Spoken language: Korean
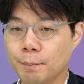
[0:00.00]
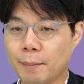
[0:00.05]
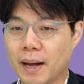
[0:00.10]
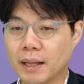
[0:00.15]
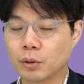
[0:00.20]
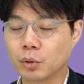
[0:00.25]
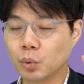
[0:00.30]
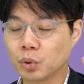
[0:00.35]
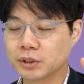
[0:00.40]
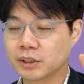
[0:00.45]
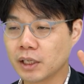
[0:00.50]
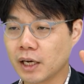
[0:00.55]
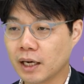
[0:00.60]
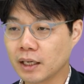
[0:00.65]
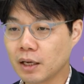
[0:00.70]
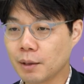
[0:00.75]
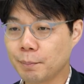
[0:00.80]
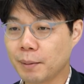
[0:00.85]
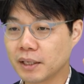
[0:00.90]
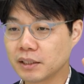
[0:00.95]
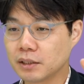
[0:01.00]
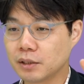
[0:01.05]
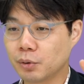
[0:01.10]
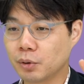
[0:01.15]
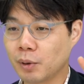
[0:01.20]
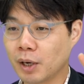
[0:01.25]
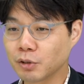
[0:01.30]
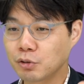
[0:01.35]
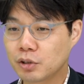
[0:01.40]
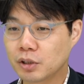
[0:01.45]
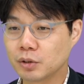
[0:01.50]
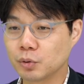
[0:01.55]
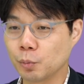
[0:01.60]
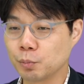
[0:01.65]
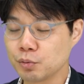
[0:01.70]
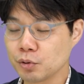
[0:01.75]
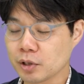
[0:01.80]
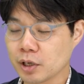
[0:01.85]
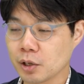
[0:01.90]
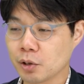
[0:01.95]
반도체 하나 빠질 확률이
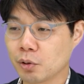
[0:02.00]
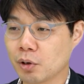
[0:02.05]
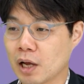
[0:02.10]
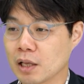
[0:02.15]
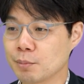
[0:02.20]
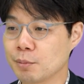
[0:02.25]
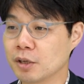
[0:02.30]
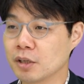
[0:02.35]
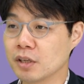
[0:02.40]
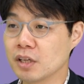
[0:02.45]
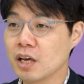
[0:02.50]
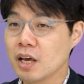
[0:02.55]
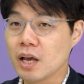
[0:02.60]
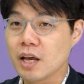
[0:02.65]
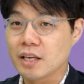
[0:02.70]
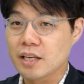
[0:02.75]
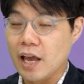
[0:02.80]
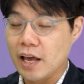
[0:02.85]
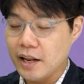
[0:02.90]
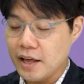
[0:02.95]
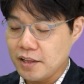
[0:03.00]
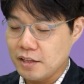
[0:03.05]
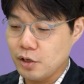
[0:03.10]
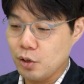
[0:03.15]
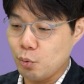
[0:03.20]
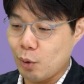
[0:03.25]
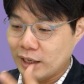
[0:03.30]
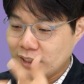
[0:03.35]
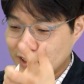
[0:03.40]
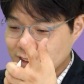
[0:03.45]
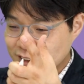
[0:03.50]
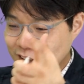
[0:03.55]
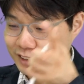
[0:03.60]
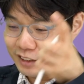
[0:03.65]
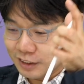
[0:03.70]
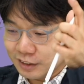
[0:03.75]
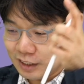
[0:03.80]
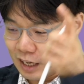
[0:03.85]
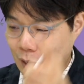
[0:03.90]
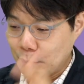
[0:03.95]
높을까요? 아니면은 얘네들이
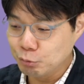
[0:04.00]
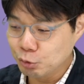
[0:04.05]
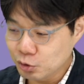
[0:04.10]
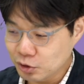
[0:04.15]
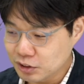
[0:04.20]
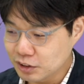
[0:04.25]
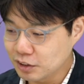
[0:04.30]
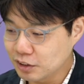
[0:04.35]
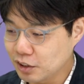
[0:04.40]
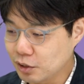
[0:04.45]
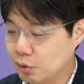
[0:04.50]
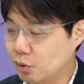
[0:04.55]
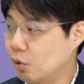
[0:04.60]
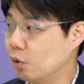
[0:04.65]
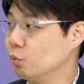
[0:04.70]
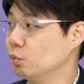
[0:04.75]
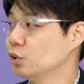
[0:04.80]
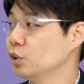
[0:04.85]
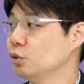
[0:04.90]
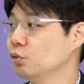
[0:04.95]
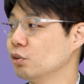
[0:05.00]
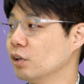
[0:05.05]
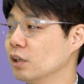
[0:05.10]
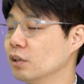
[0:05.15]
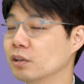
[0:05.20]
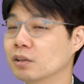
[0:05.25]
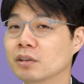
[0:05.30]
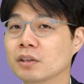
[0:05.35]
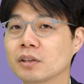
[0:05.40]
와장창창 다 무너지는 게 어, 쉬울까요?